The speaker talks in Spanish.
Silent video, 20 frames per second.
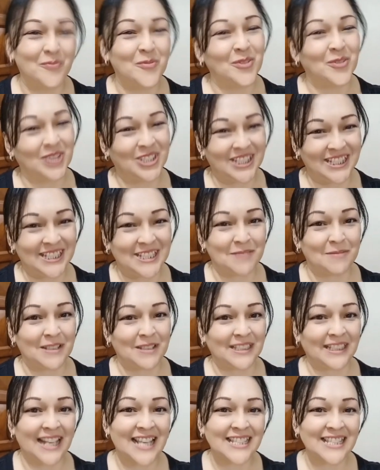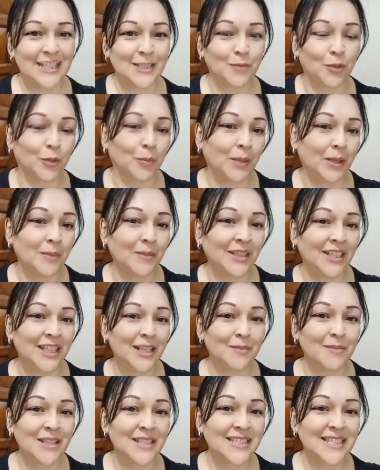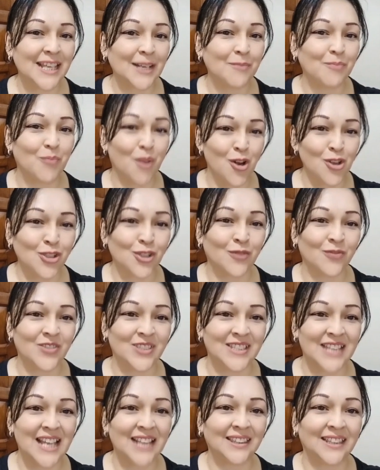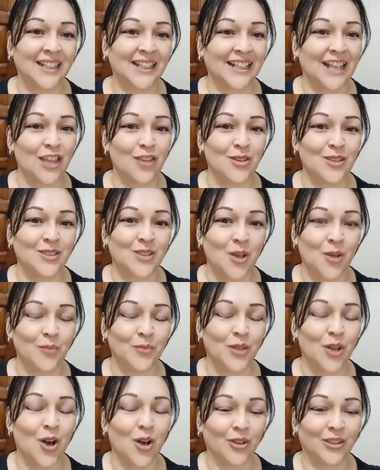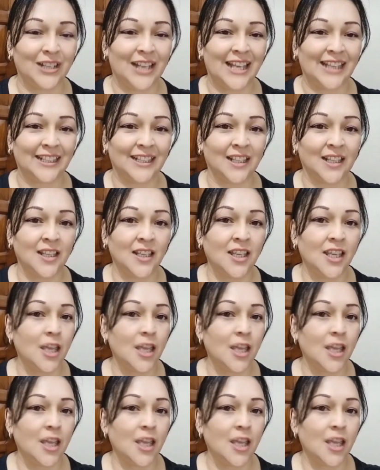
Muchísimas gracias por permitirme ser voz oficial de Radioscom Online.